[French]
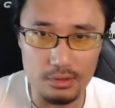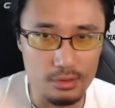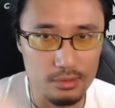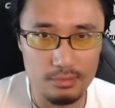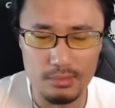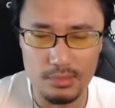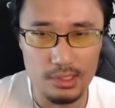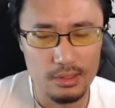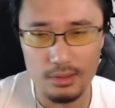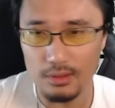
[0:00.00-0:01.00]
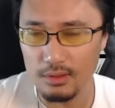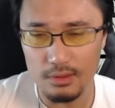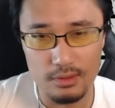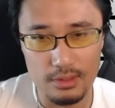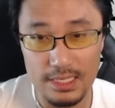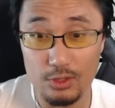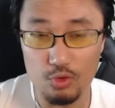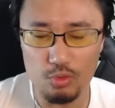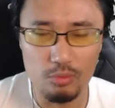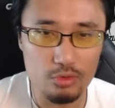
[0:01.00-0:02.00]
Euh, dès que
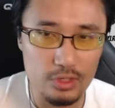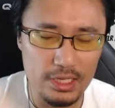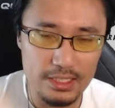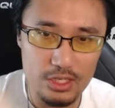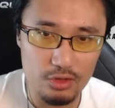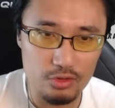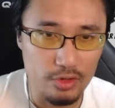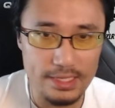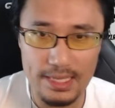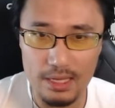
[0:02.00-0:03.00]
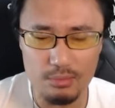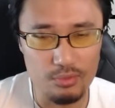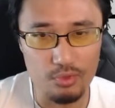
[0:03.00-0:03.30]
tu tombes contre l'intelligence en endgame,